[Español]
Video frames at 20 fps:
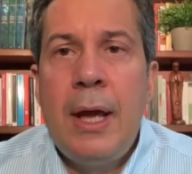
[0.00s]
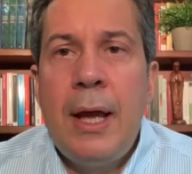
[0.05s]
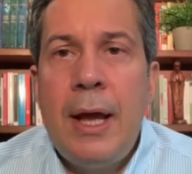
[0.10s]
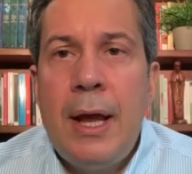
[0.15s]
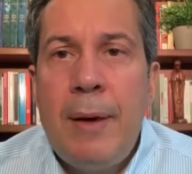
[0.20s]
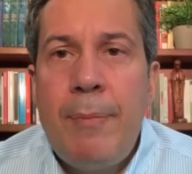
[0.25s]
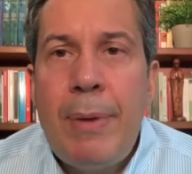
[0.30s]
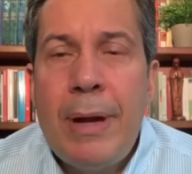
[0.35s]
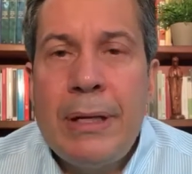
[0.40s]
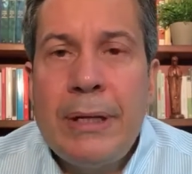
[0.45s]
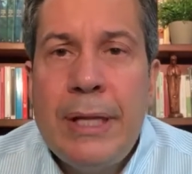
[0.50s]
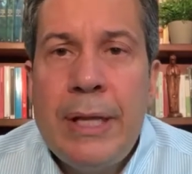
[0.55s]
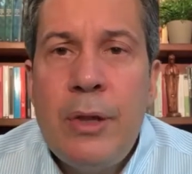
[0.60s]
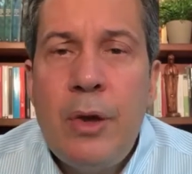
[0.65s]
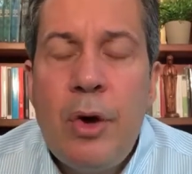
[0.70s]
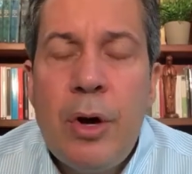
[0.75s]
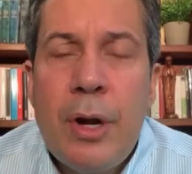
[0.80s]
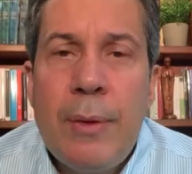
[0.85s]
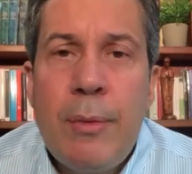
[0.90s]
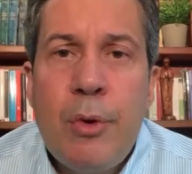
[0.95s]
El
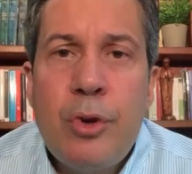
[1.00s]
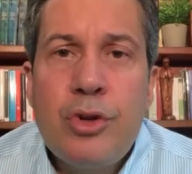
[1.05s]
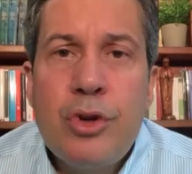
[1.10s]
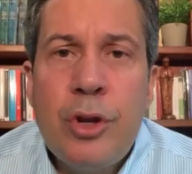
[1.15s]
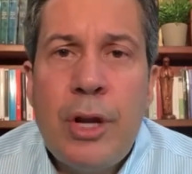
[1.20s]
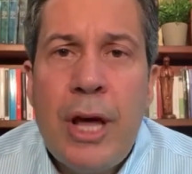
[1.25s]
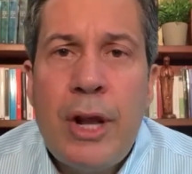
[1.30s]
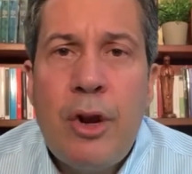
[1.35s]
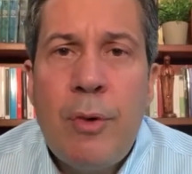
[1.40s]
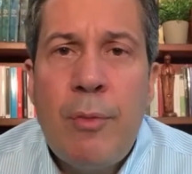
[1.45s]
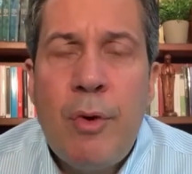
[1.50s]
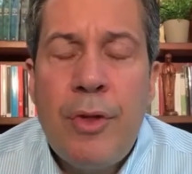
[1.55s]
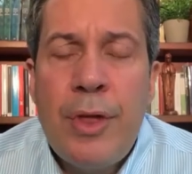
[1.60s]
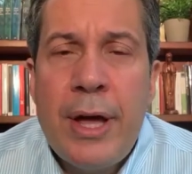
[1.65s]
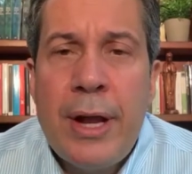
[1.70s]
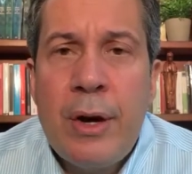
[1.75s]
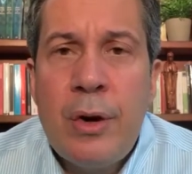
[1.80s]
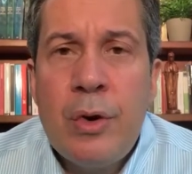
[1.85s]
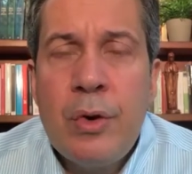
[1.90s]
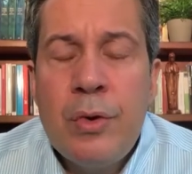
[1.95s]
Partido Revolucionario
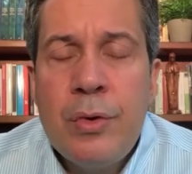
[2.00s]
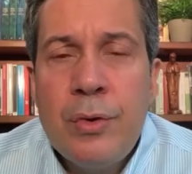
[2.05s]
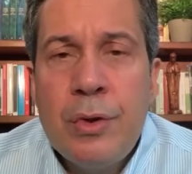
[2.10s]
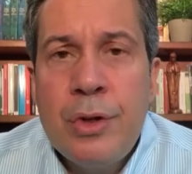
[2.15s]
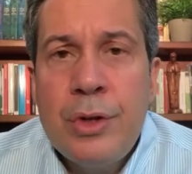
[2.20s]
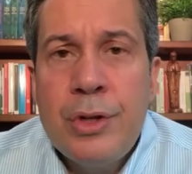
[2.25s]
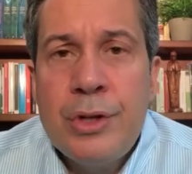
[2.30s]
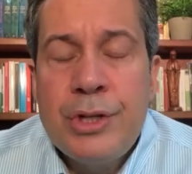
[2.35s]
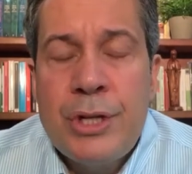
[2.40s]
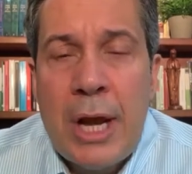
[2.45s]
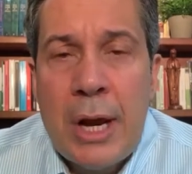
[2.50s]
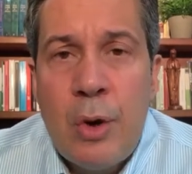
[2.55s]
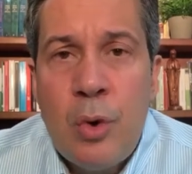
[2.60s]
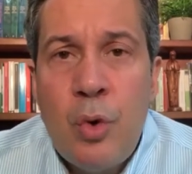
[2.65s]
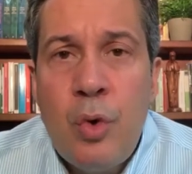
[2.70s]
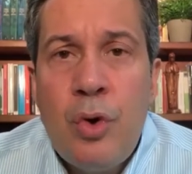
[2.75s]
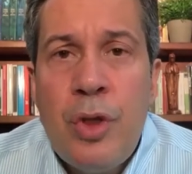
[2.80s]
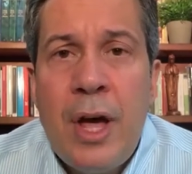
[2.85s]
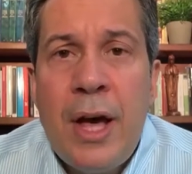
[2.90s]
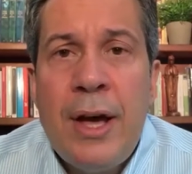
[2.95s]
Moderno
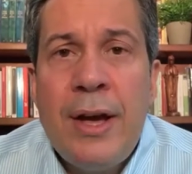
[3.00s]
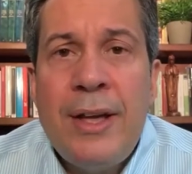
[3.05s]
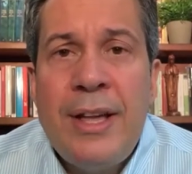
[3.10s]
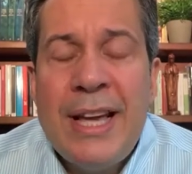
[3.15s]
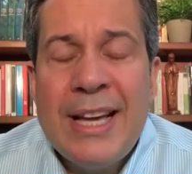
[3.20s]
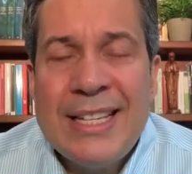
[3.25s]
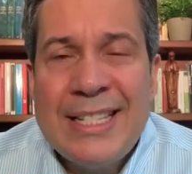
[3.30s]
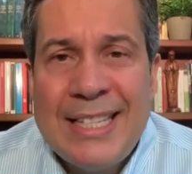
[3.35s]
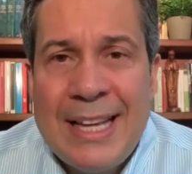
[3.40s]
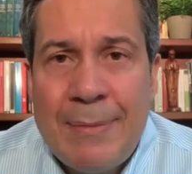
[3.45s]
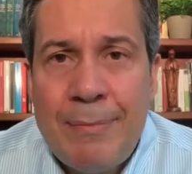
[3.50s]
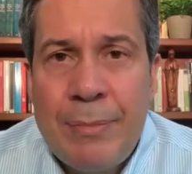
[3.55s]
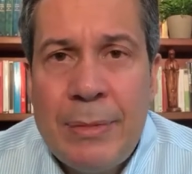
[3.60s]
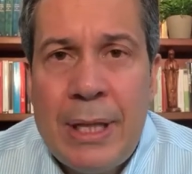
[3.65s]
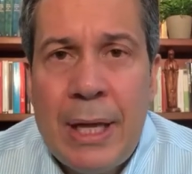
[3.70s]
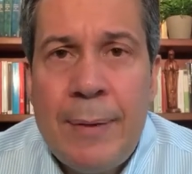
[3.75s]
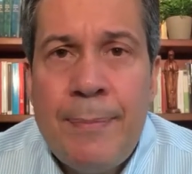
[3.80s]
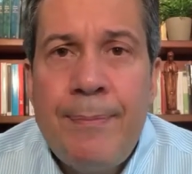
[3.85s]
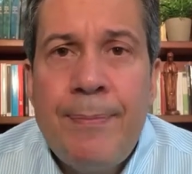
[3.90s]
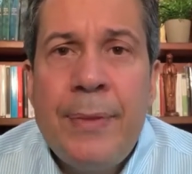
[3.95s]
saluda y
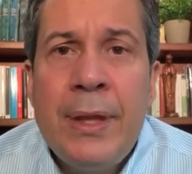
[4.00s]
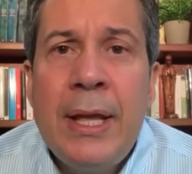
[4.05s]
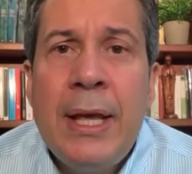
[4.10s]
acepta